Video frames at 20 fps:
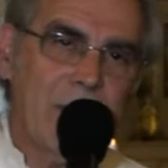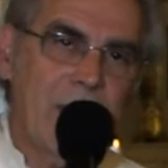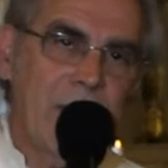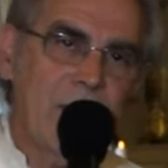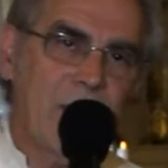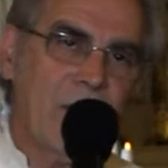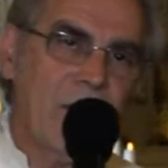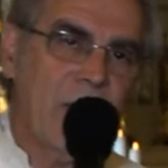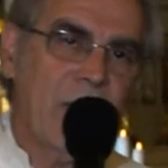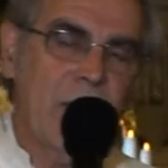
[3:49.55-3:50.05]
ele
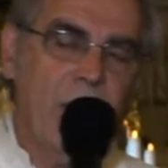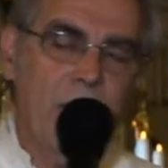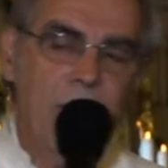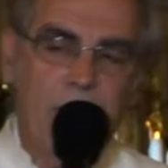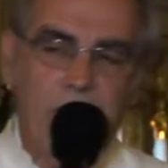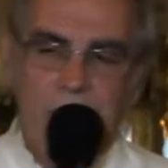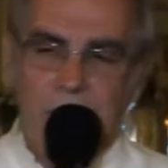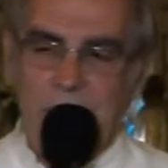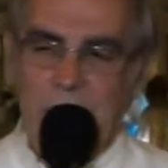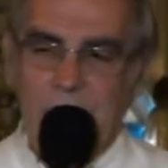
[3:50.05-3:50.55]
tinha
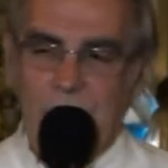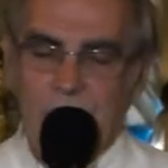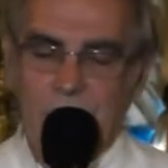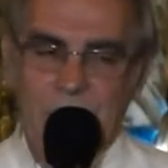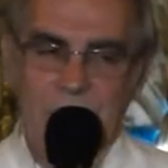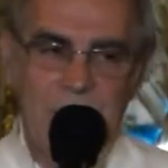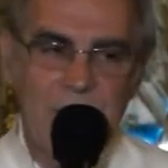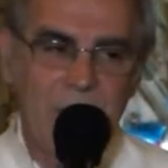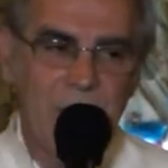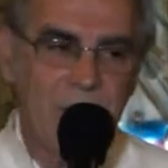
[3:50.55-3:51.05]

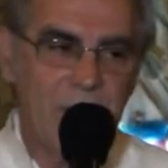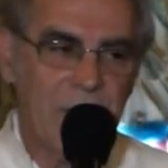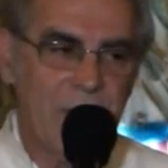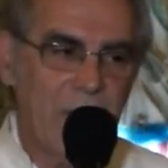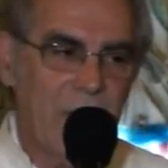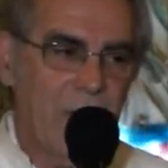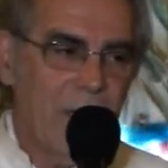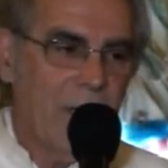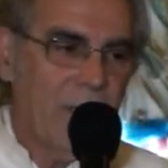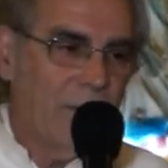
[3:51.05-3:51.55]
primos, ele
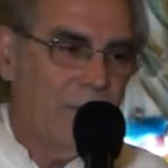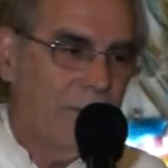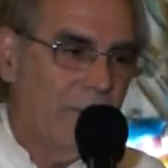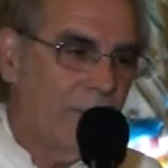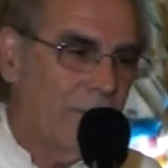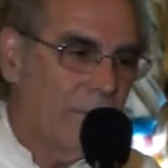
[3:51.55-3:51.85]
tinha